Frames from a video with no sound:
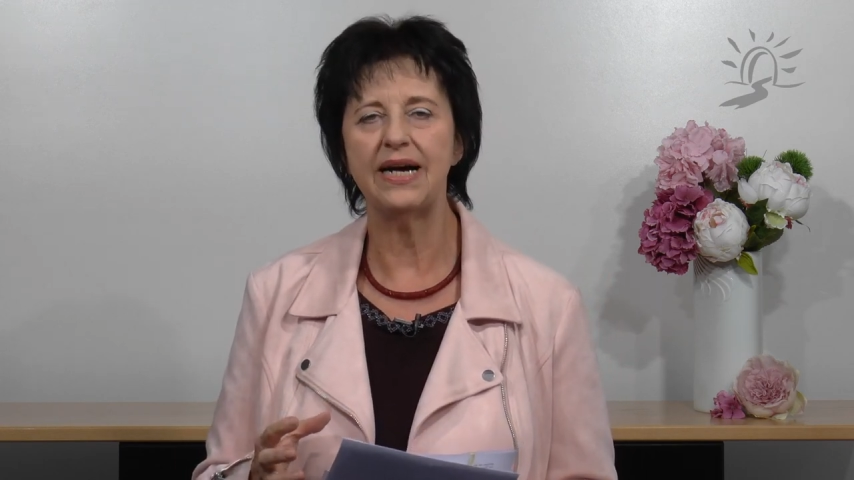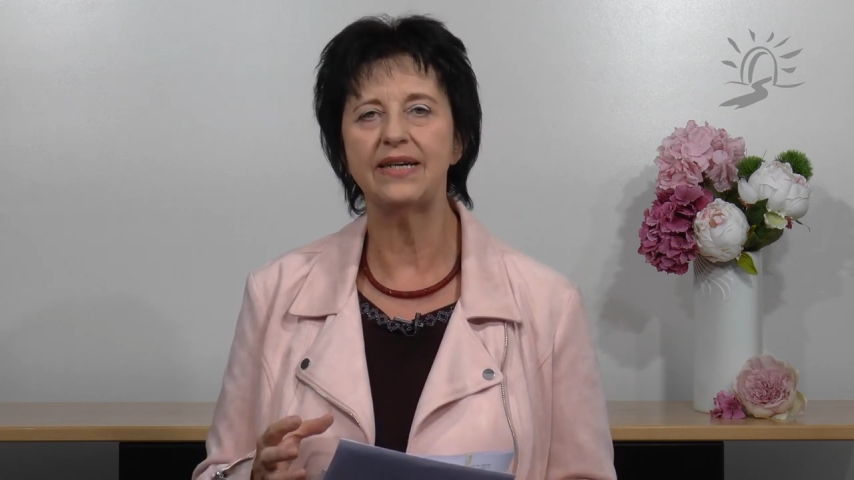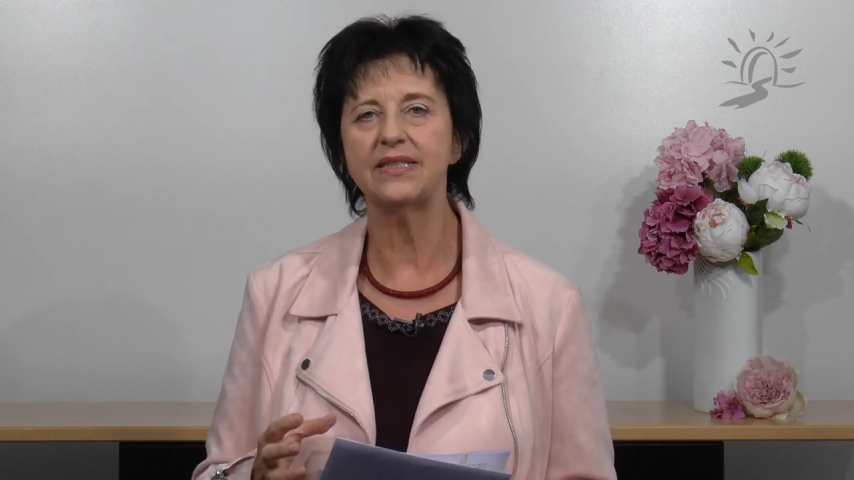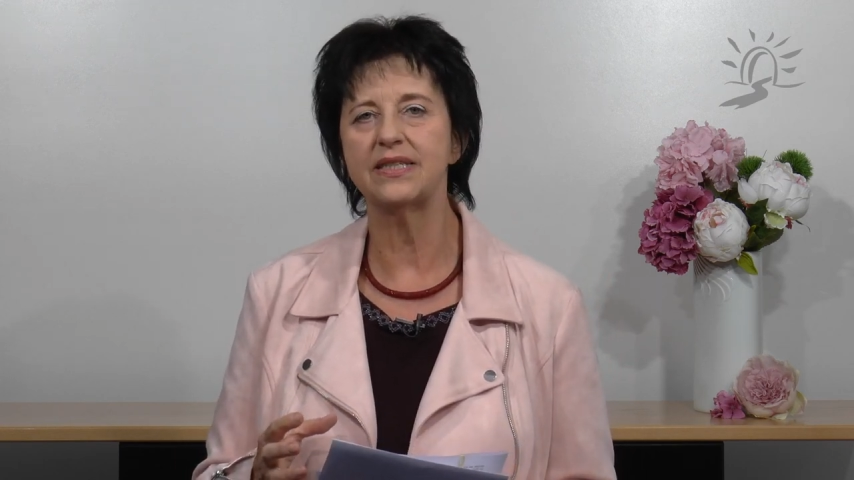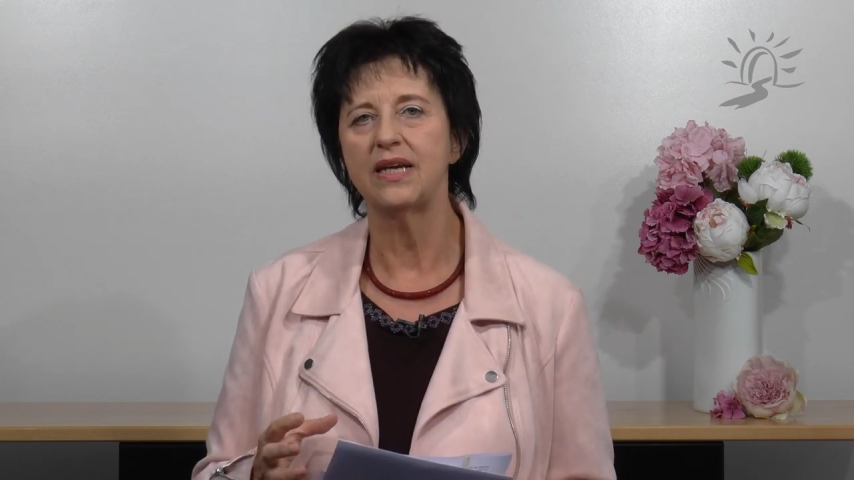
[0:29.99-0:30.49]

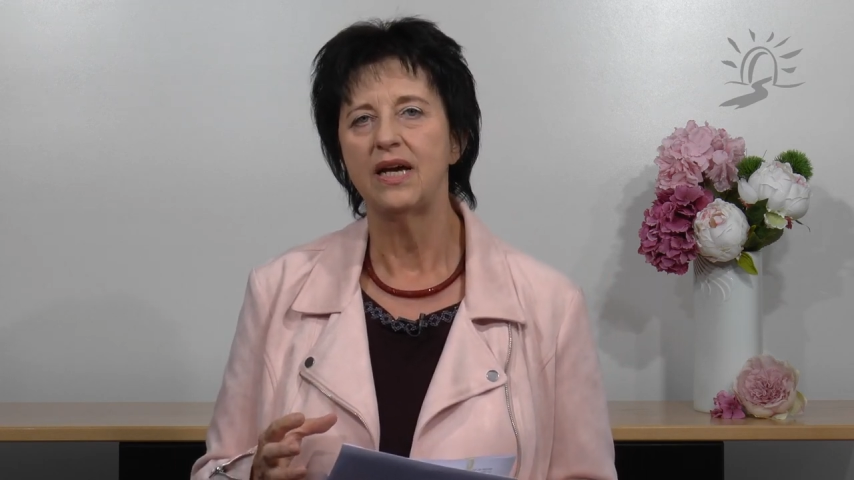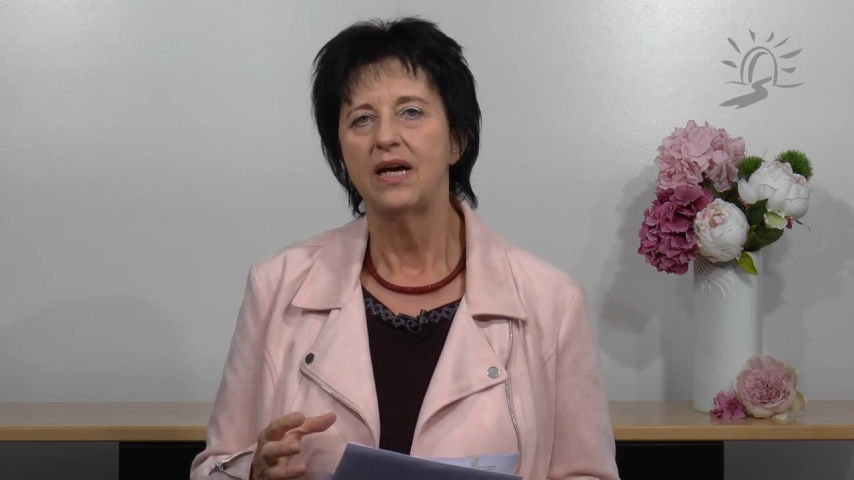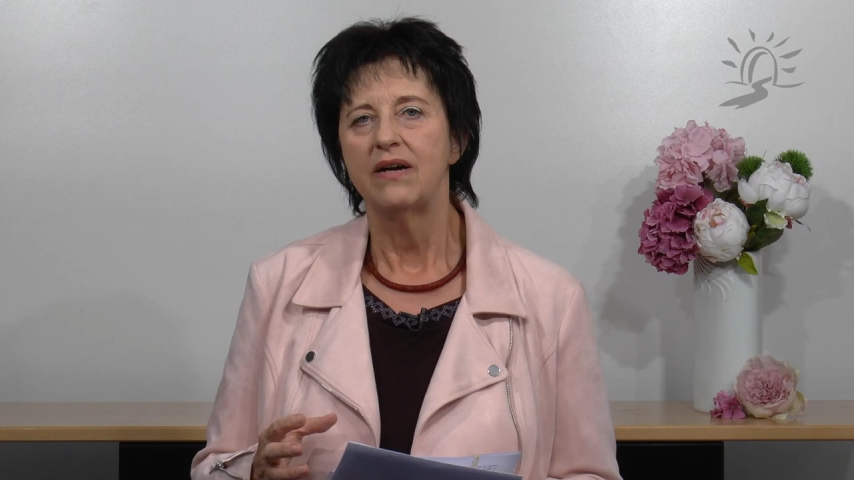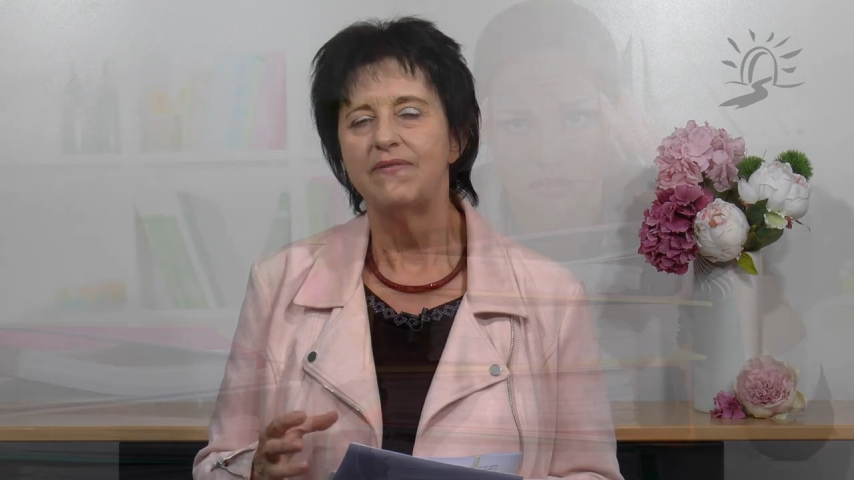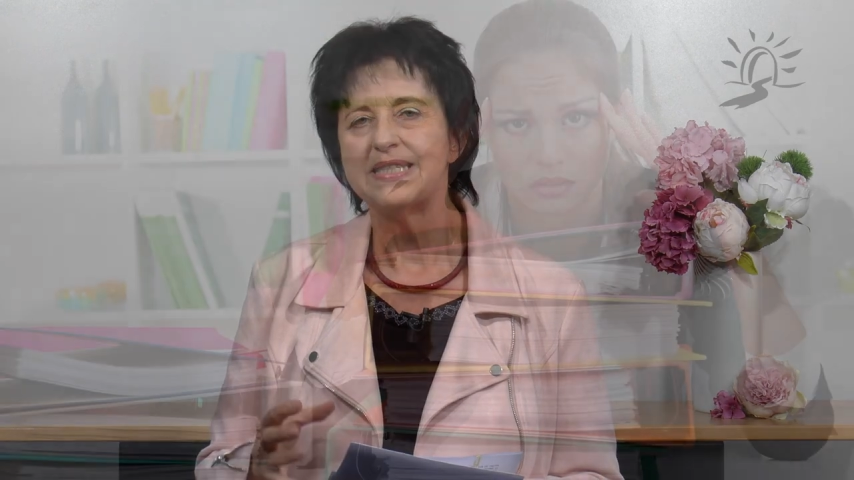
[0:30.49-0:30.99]
hat,
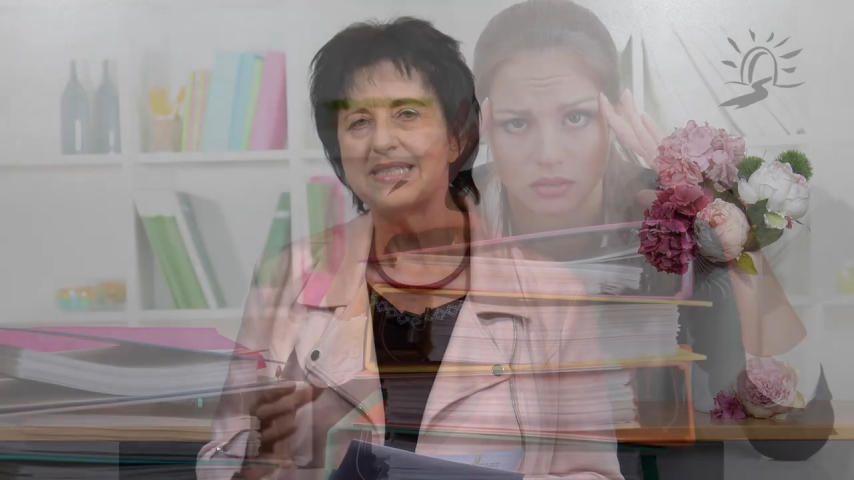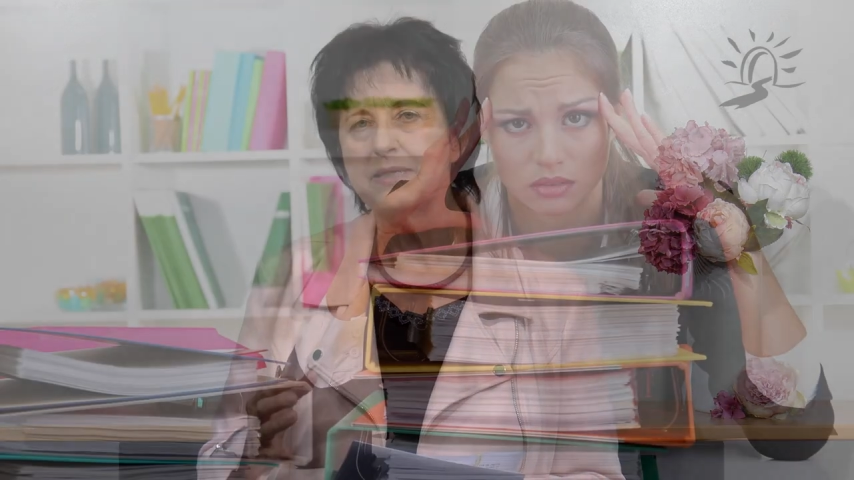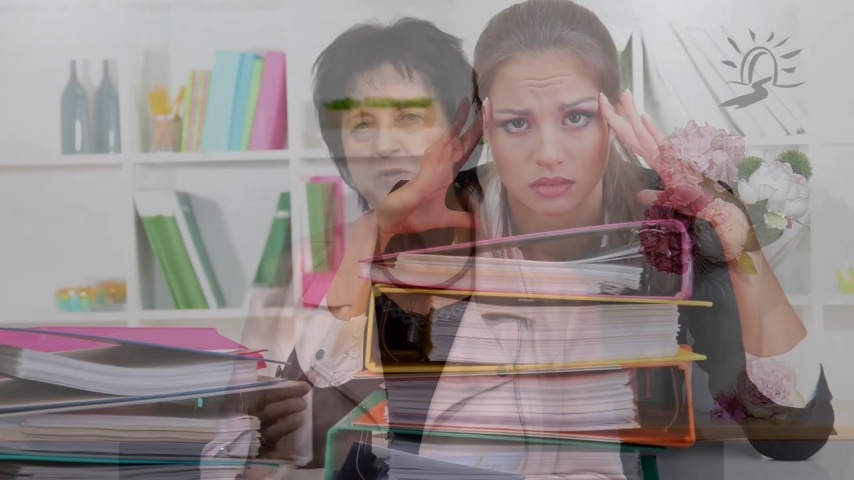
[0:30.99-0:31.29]
was sich